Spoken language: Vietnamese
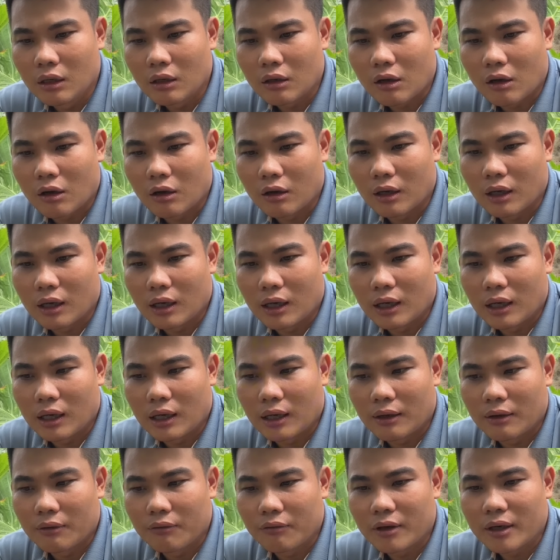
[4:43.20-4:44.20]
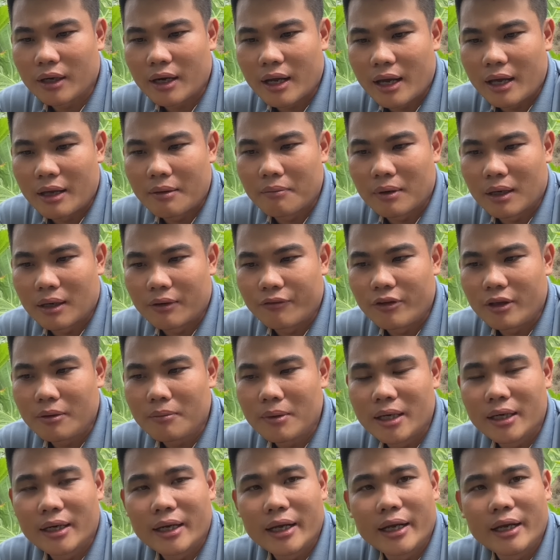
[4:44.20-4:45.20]
còn à, vấn đề mà phía
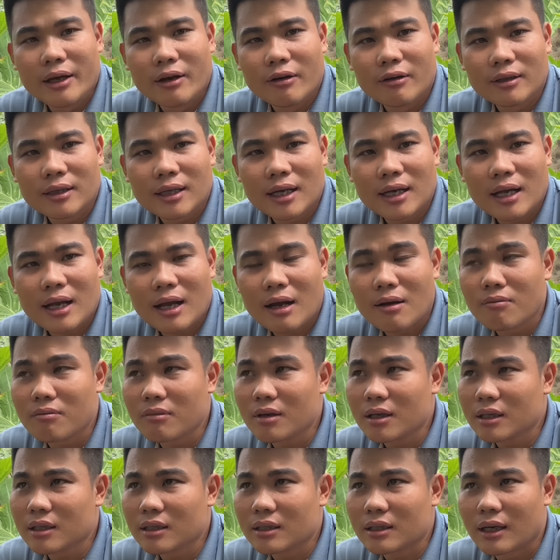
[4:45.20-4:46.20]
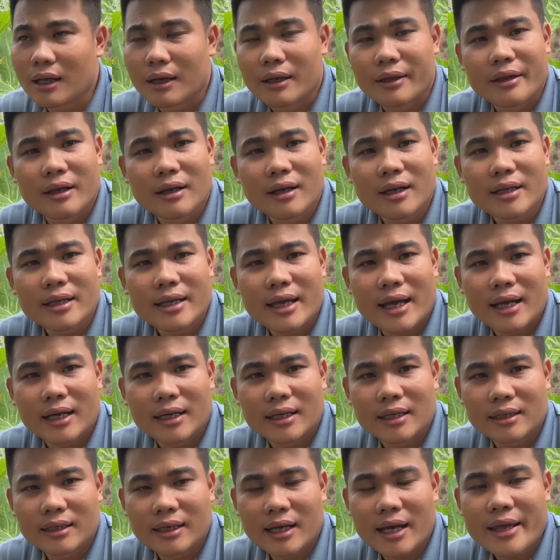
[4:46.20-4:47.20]
bên kia họ tấn công á, là những cái
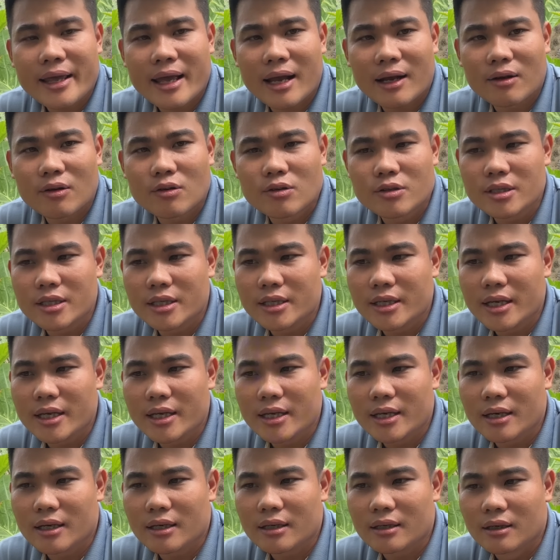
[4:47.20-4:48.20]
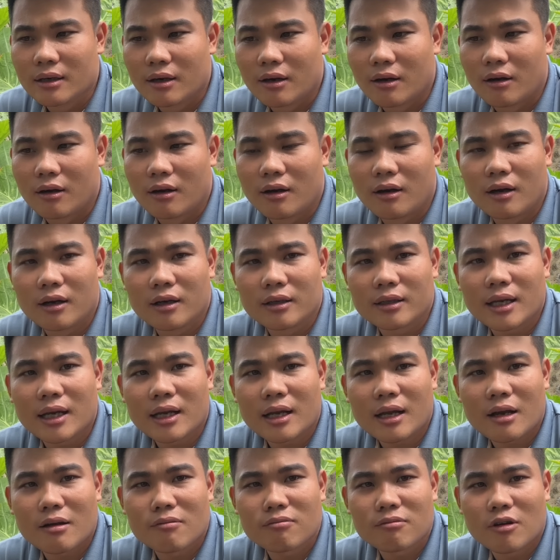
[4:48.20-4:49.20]
trang cá nhân của chị Ni á, họ tấn
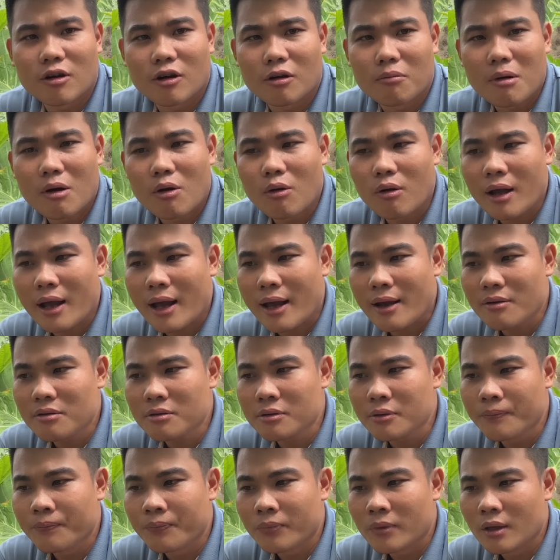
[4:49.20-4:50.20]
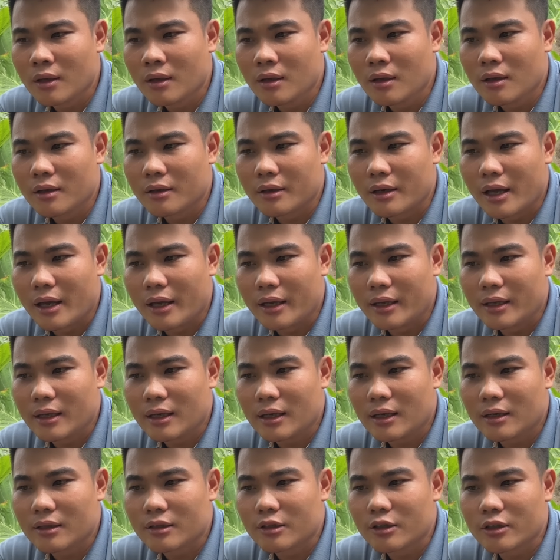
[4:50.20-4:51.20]
công họ báo cáo để
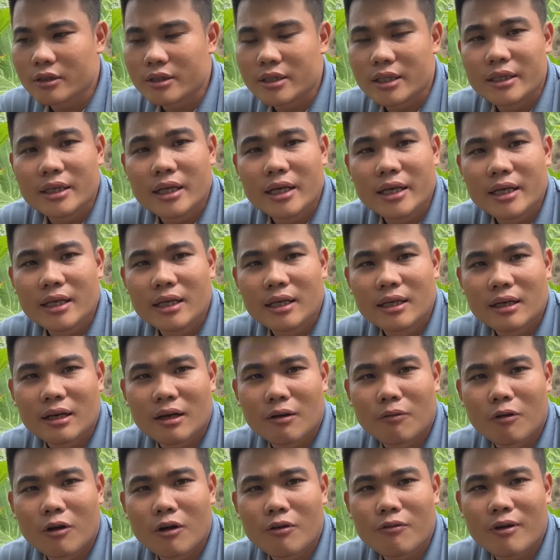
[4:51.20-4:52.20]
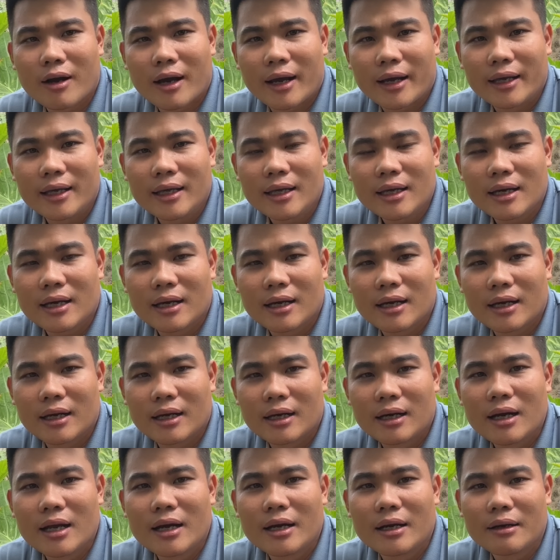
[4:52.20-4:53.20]
ờ, cho chị Ni không có phải ờ,
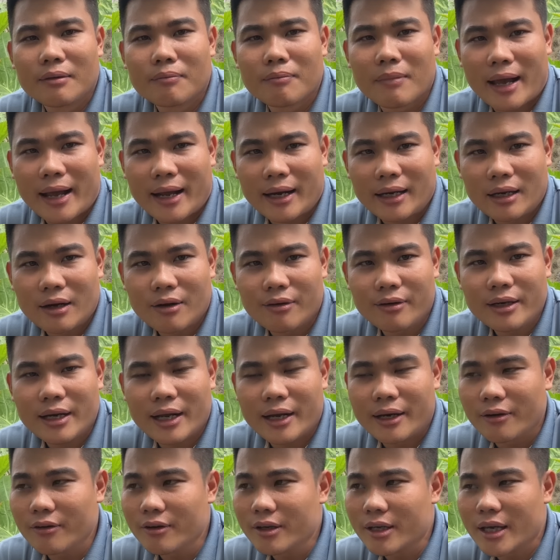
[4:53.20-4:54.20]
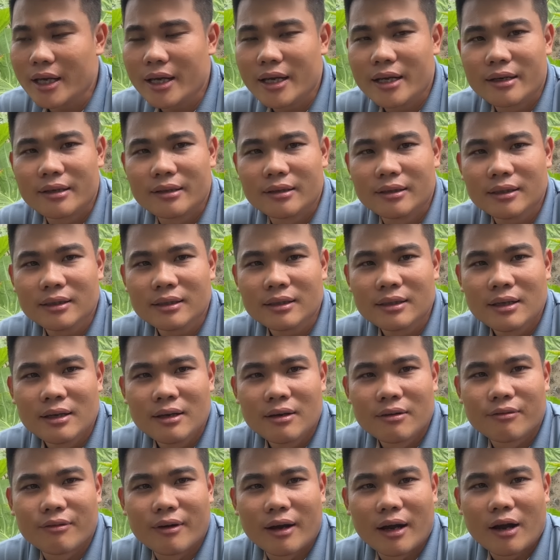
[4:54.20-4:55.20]
lên mạng nói này nói kia nữa
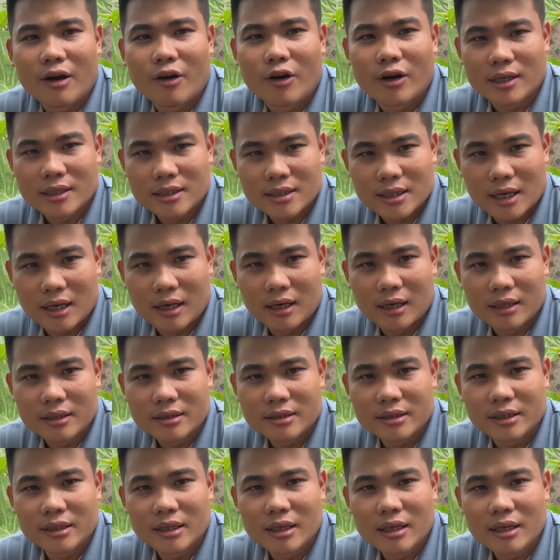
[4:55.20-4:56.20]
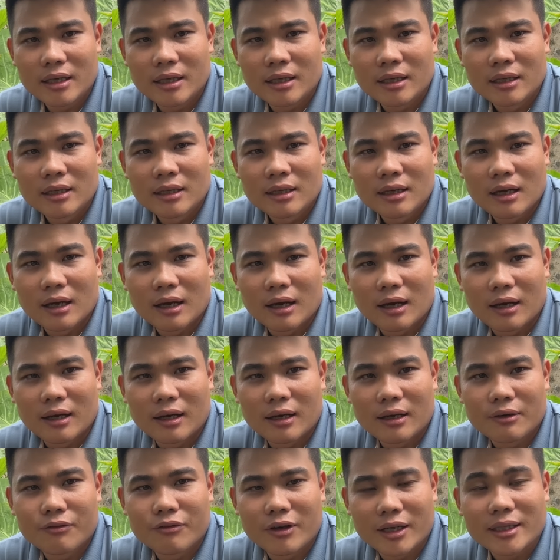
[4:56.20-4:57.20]
và họ sợ chị Ni
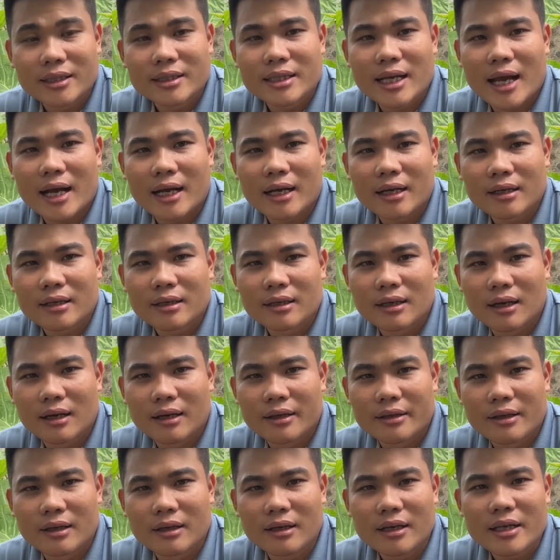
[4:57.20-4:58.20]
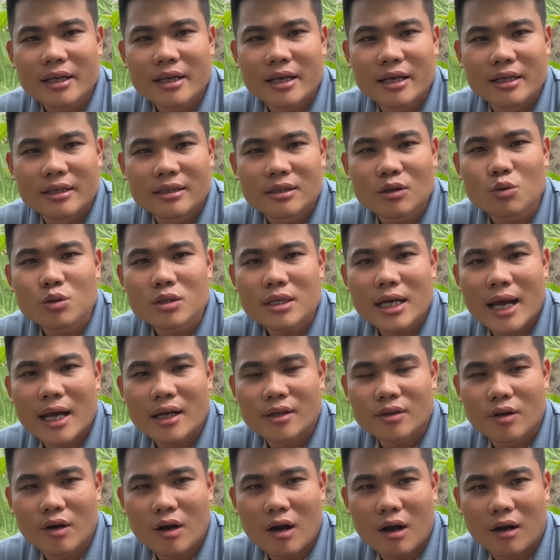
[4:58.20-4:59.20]
ờ, vạch trần những cái gì xấu
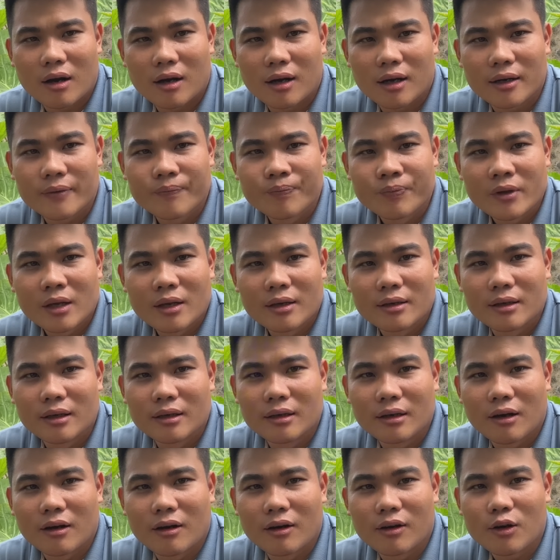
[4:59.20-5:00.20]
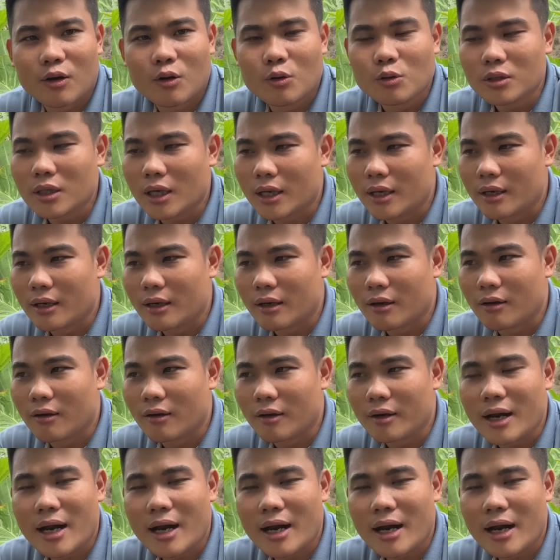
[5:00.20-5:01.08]
xa của họ nên họ cố tình họ